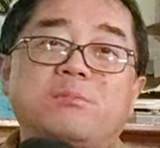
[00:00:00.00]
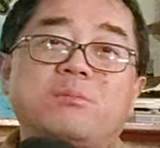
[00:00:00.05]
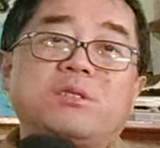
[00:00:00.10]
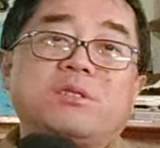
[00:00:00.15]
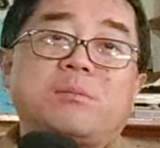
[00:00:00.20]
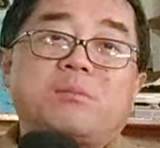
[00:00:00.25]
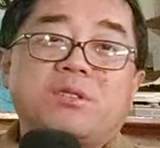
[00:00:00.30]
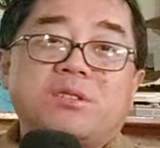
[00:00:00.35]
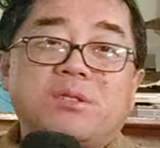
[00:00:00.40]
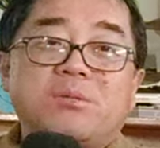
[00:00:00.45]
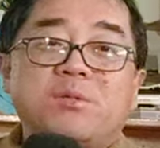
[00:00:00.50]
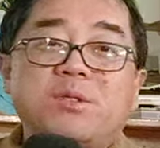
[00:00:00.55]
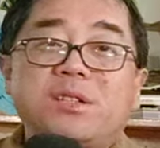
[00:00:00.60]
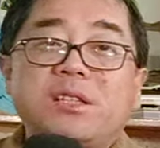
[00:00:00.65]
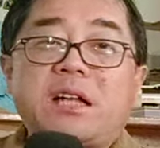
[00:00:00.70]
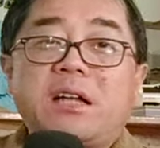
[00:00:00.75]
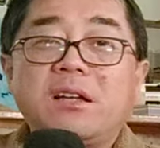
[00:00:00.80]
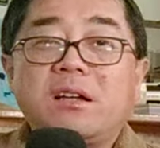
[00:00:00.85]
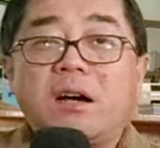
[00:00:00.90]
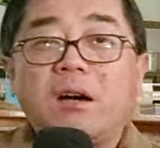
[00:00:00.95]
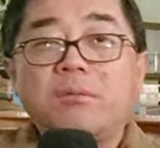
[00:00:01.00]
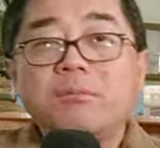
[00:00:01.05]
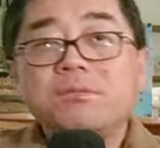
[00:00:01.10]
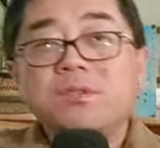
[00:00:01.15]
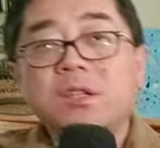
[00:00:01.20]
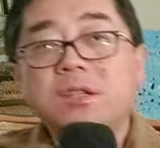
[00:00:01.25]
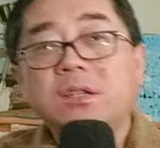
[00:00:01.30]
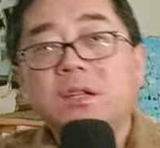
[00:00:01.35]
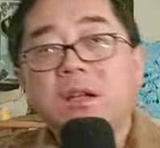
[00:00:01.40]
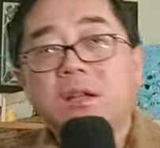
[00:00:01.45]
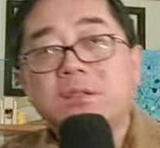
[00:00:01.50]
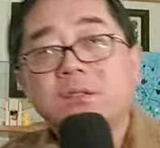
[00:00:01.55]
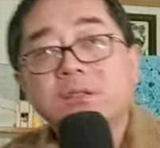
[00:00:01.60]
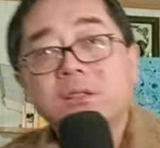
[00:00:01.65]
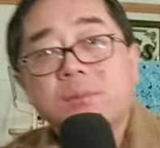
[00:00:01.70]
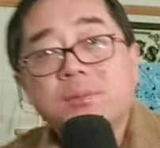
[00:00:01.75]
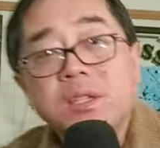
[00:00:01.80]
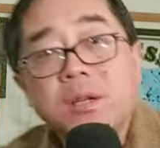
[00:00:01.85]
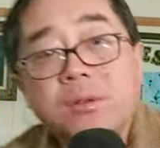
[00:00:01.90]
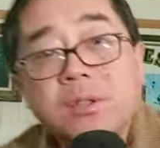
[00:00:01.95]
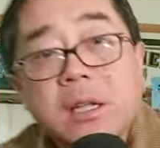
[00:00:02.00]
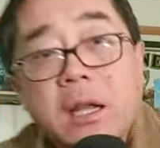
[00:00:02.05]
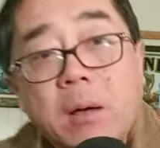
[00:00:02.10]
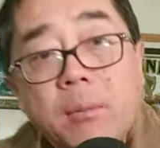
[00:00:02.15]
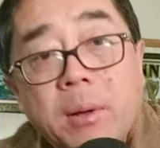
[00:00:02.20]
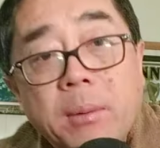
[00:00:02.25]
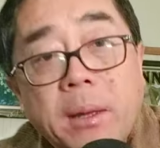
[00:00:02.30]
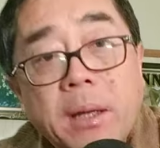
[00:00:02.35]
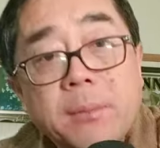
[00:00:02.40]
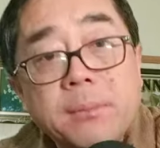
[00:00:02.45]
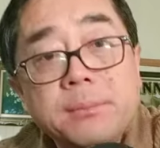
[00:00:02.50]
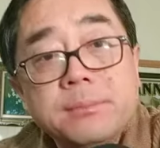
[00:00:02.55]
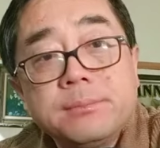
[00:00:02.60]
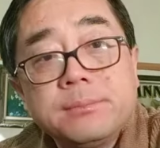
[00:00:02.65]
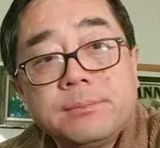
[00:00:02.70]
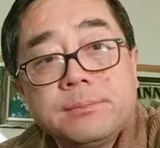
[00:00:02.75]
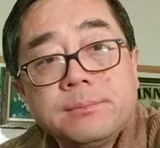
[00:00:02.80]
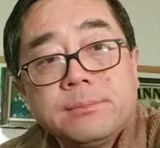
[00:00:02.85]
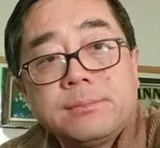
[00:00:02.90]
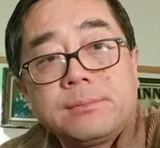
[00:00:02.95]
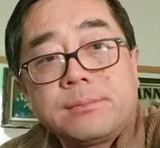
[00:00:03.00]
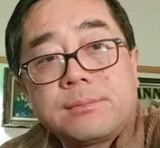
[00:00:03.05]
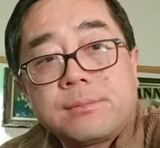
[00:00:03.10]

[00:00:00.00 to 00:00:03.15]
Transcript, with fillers: 什么，咱们拭目以待。好，今天聊到这，咱们下回再聊，拜拜。